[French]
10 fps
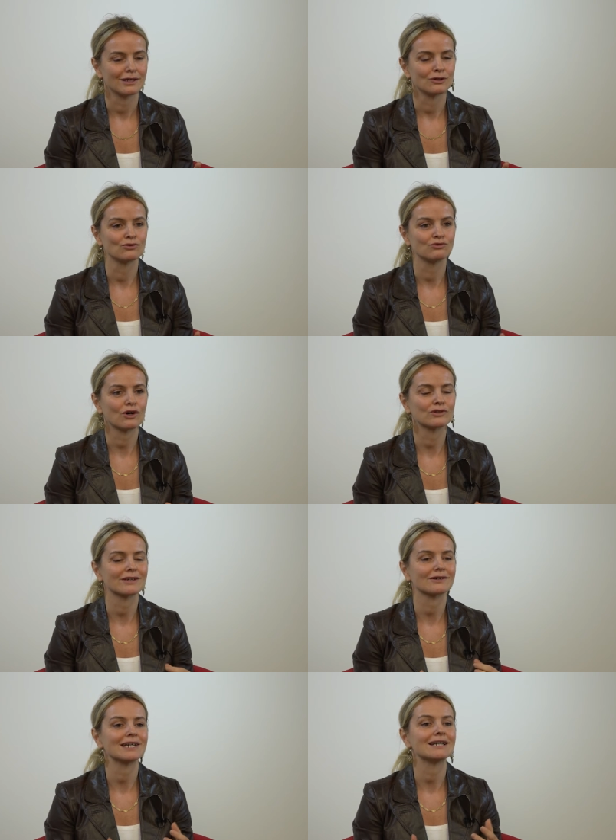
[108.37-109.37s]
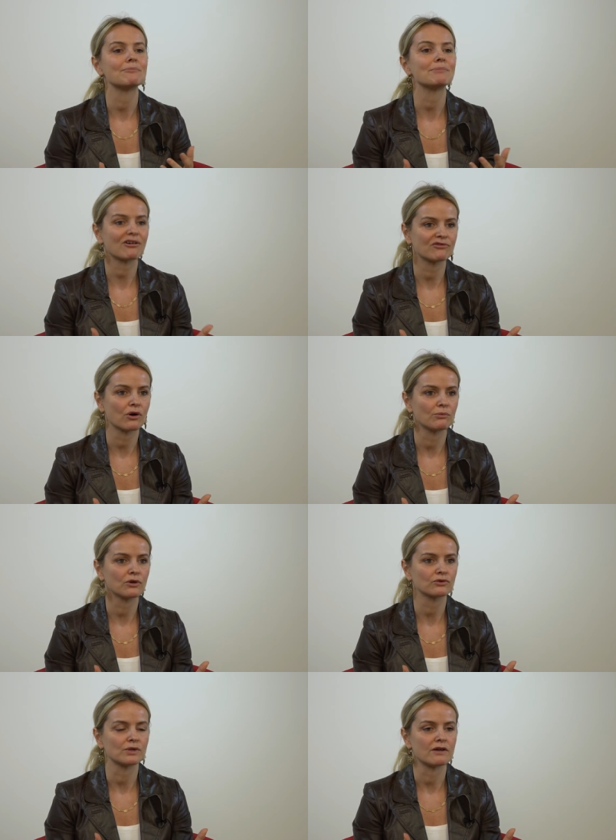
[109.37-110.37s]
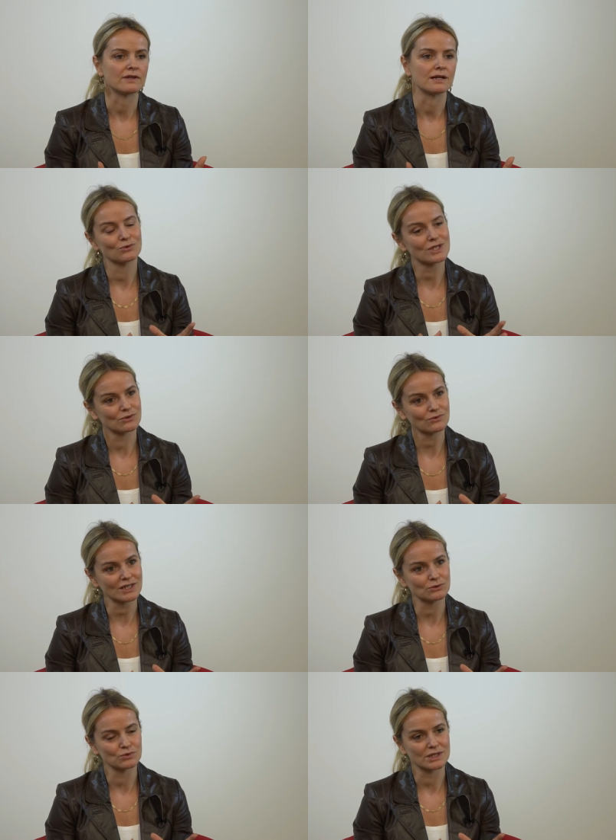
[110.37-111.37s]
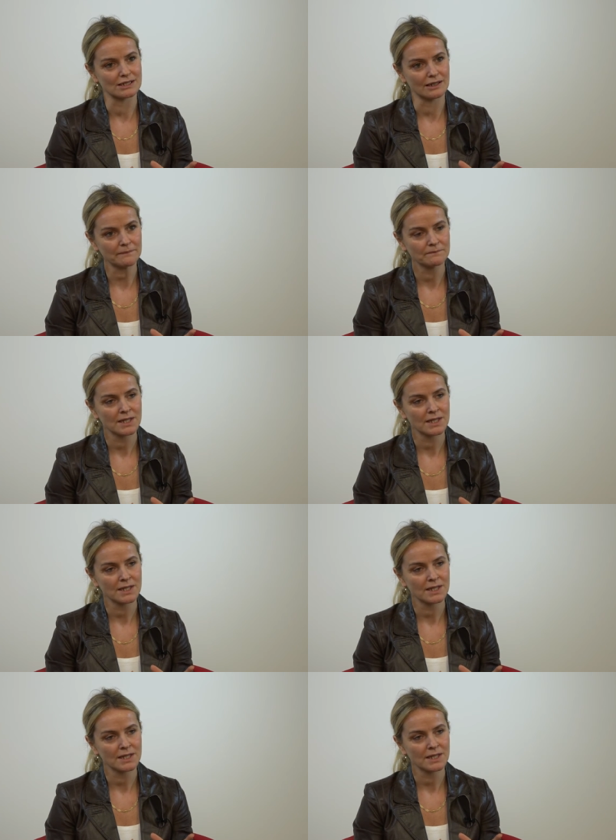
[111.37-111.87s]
et de voir en temps réel la performance de la ville. Donc ils ont cet outil-là.